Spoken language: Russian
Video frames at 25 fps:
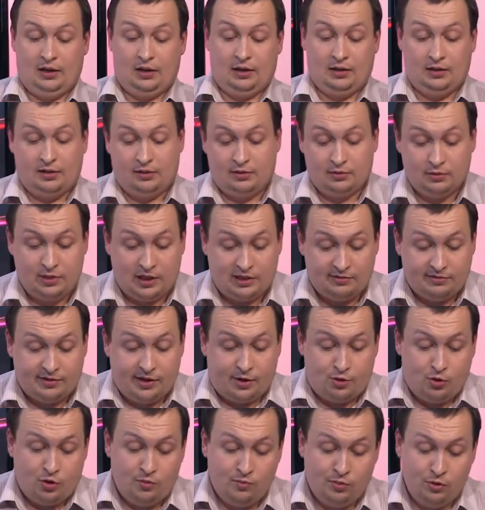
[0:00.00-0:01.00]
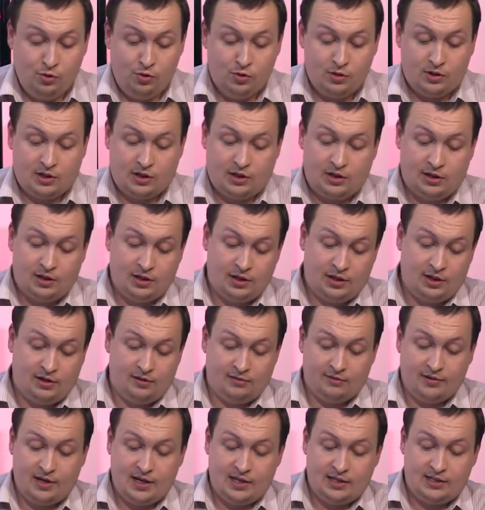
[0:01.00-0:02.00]
У нас второй блок.
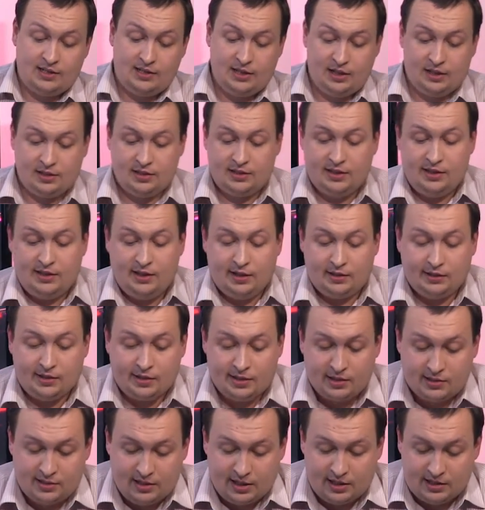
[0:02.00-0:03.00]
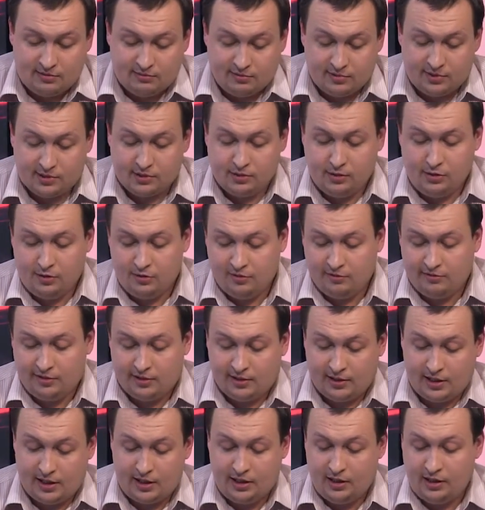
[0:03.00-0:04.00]
В гостях директор издательства «Слово»
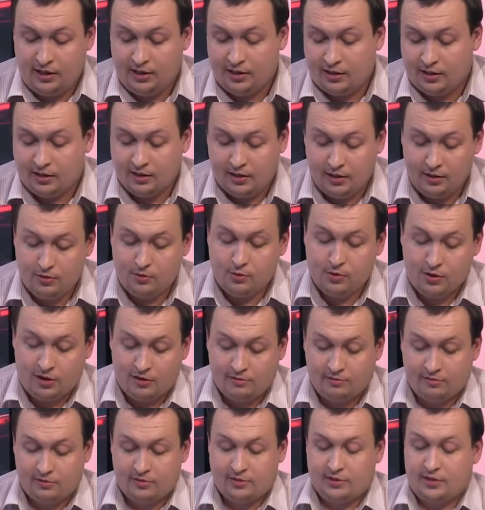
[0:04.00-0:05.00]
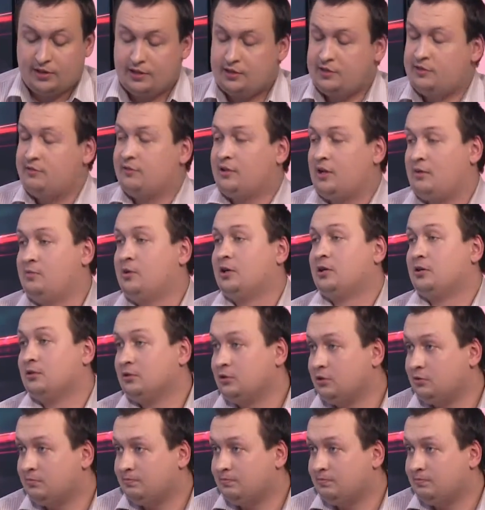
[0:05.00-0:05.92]
Виталий Григорьев. Здравствуйте, Виталий Михайлович.